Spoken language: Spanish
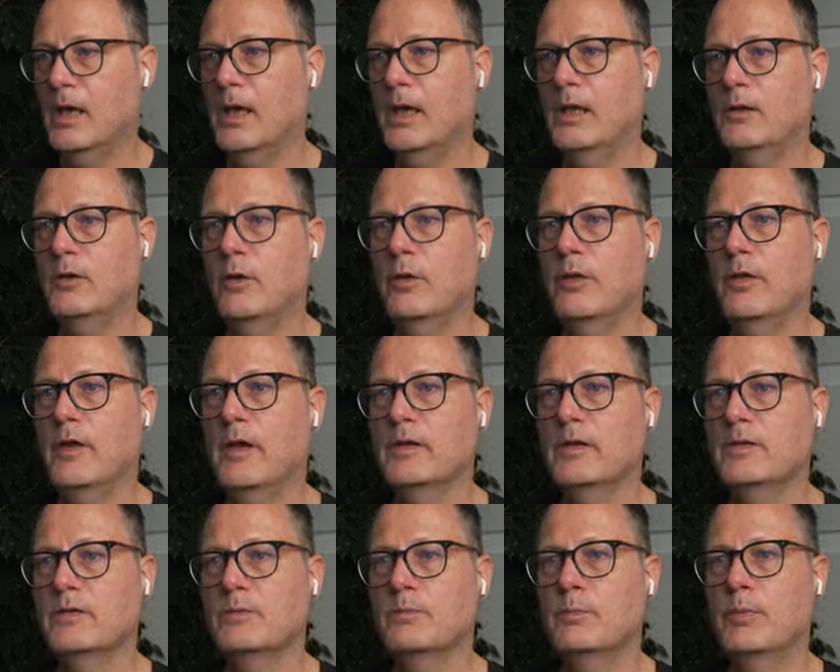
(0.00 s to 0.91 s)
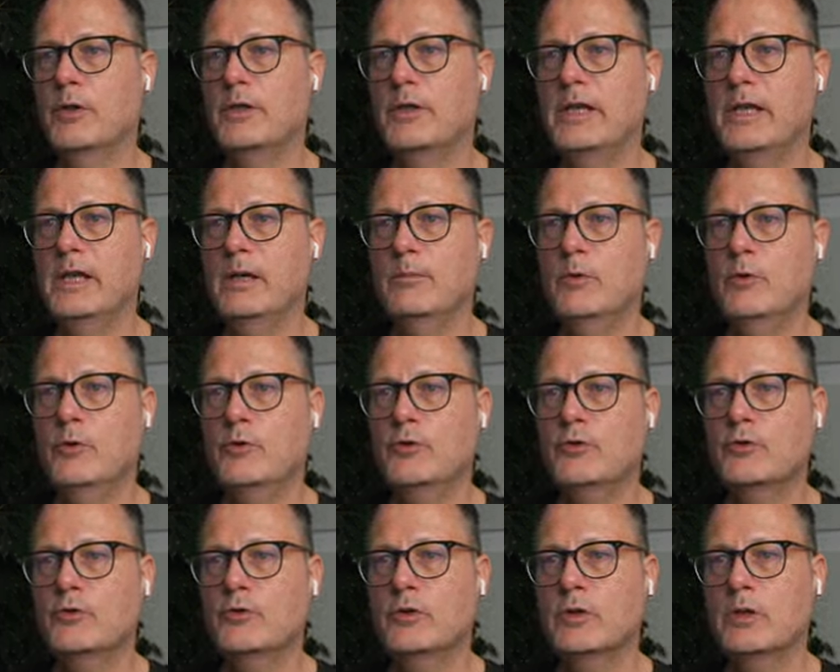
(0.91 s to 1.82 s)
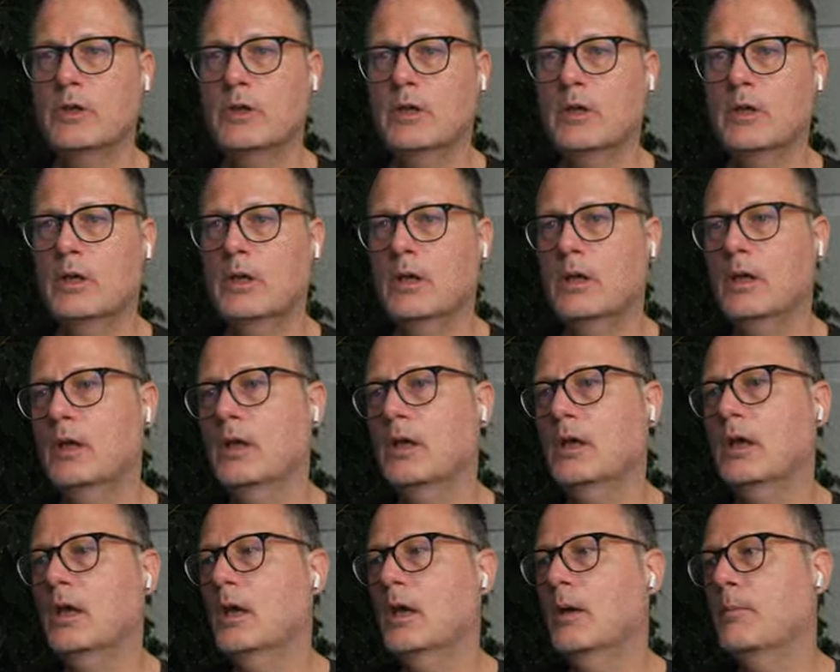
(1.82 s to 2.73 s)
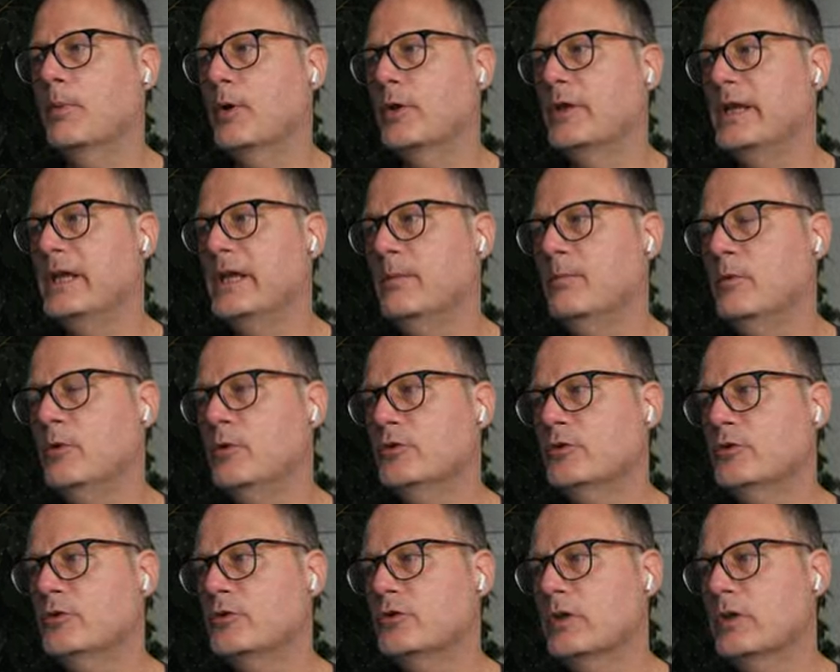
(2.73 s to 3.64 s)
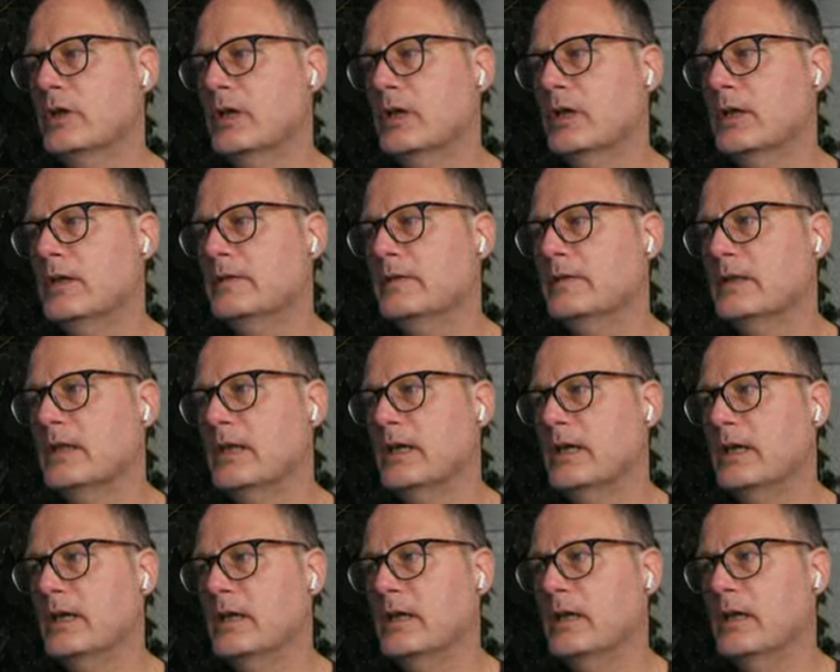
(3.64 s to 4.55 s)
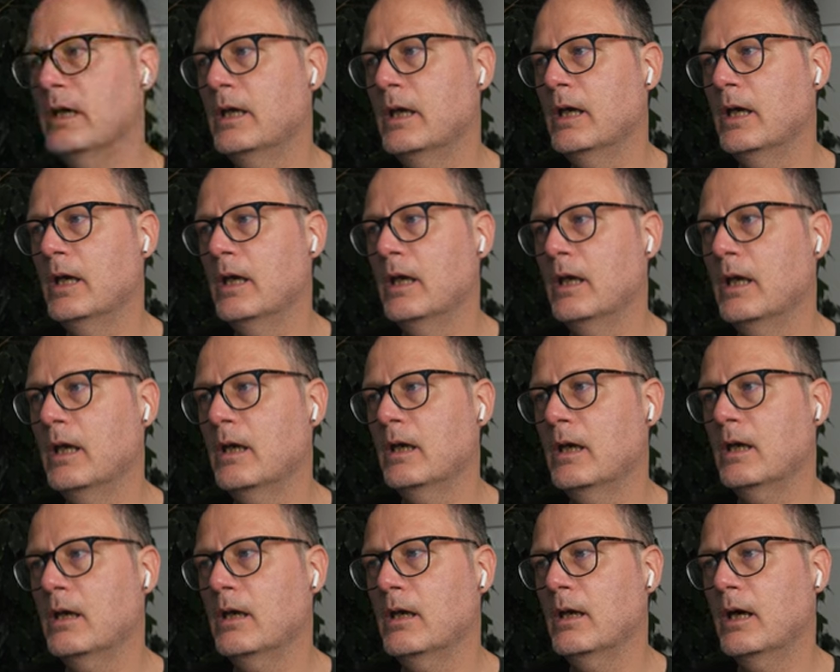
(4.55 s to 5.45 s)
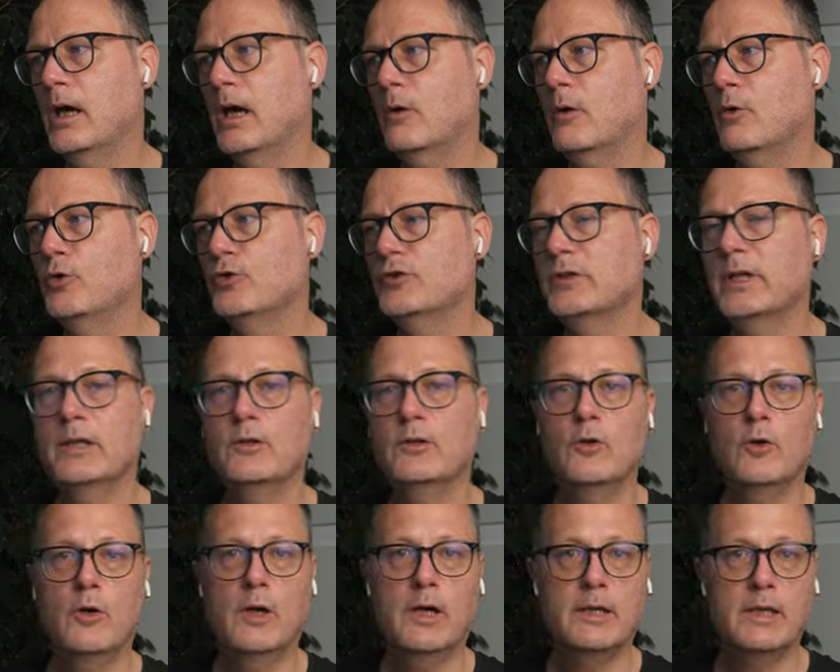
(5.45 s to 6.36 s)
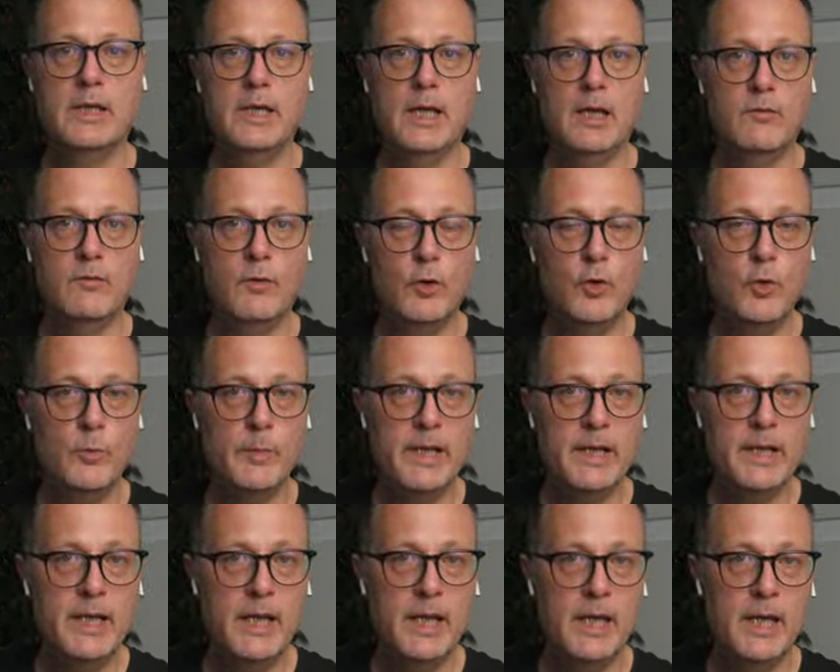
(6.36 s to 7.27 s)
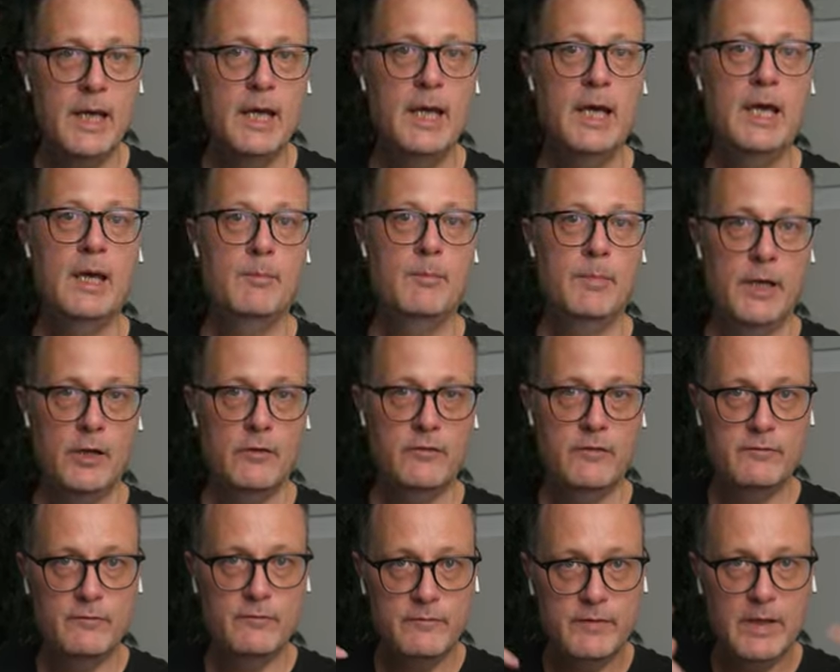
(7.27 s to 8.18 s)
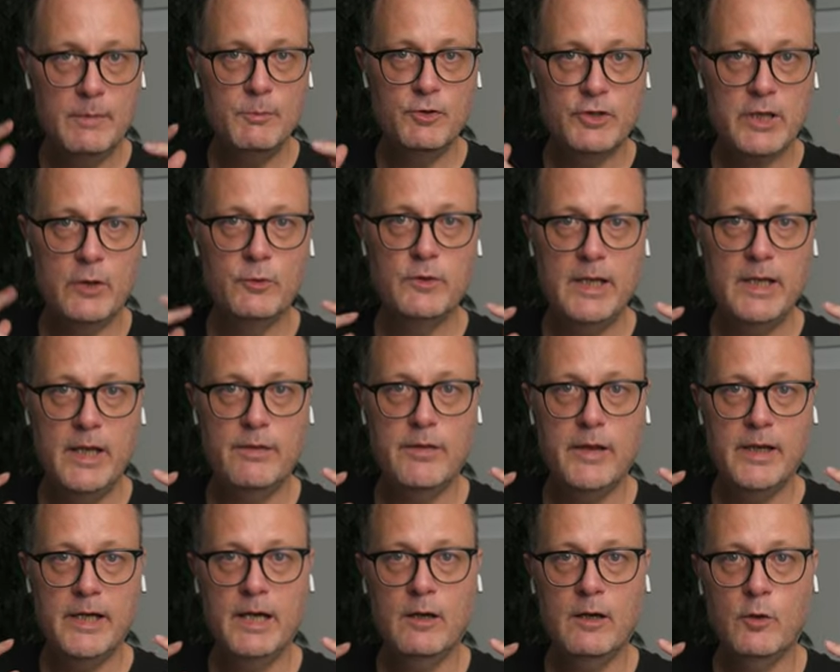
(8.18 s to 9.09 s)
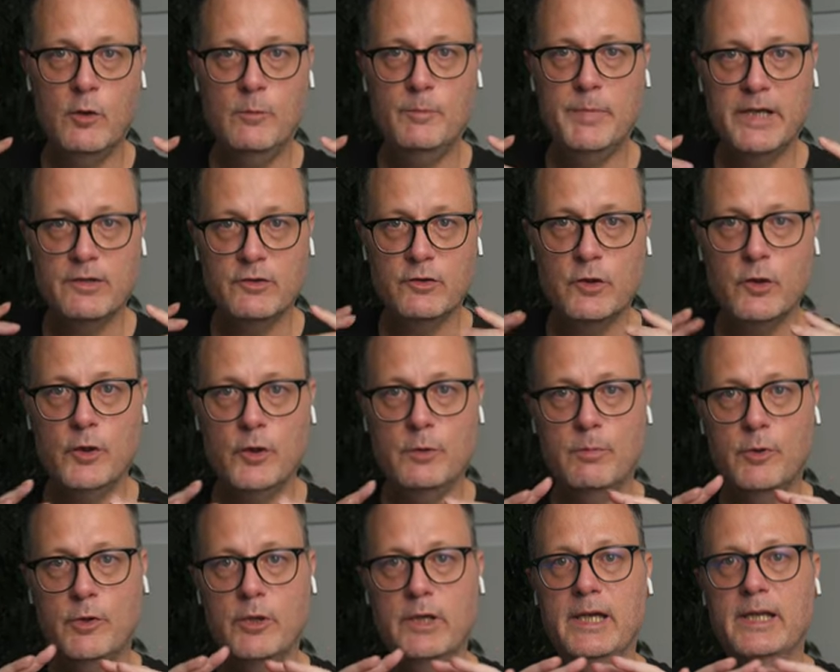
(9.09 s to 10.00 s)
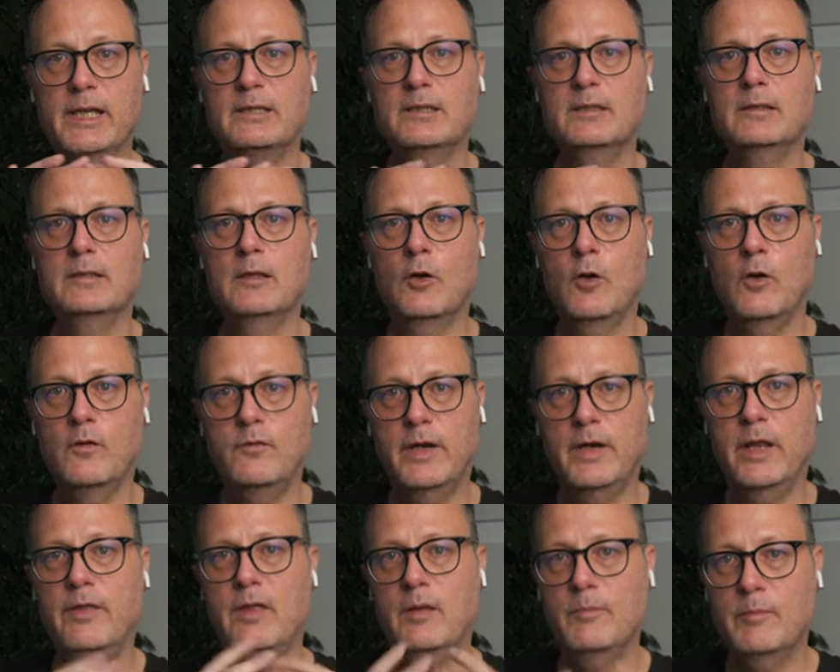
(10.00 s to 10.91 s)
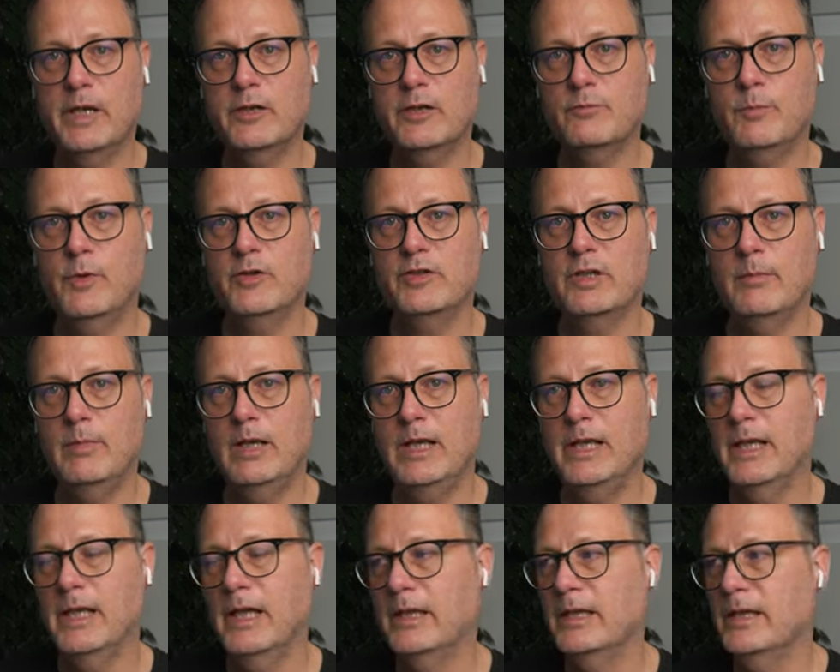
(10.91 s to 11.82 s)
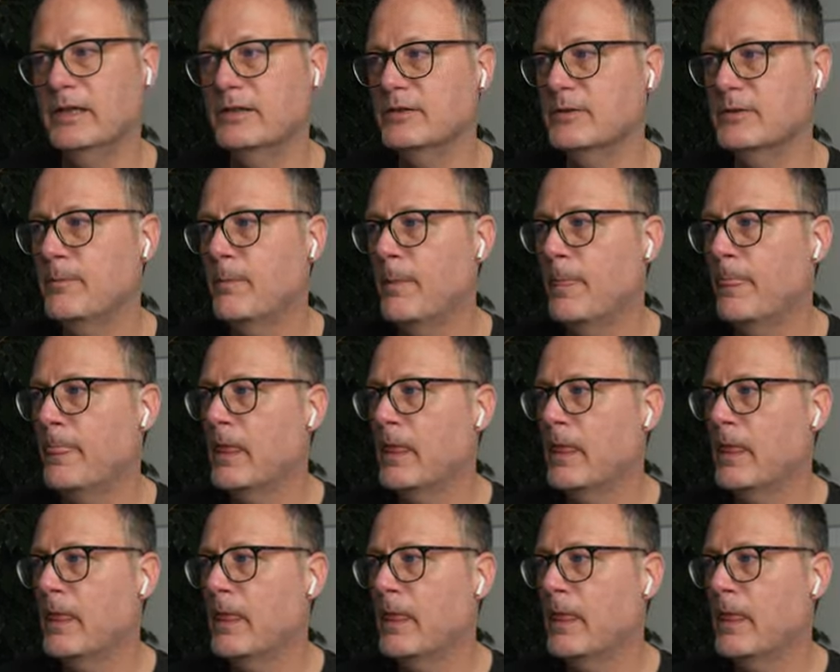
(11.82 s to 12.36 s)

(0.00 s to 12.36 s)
Entonces, podríamos, podríamos estar eh, ajustando aquí el volumen, pero vamos a utilizar el compresor porque ofrece más posibilidades.